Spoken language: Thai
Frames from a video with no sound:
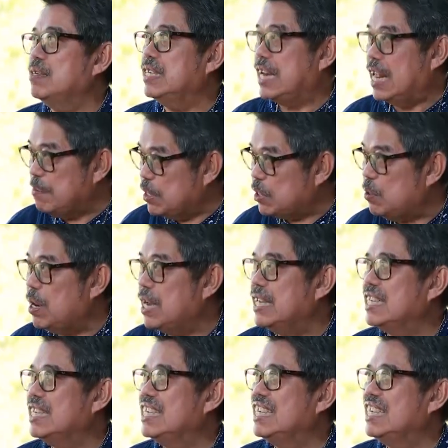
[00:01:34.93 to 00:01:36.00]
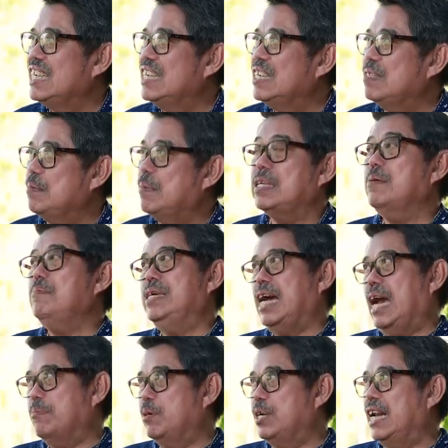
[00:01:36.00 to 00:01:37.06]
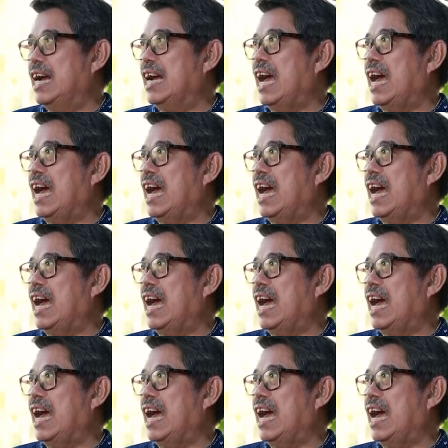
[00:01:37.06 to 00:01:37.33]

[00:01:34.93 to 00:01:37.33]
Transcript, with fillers: จะได้มาช่วย มันก็มีการบูรณา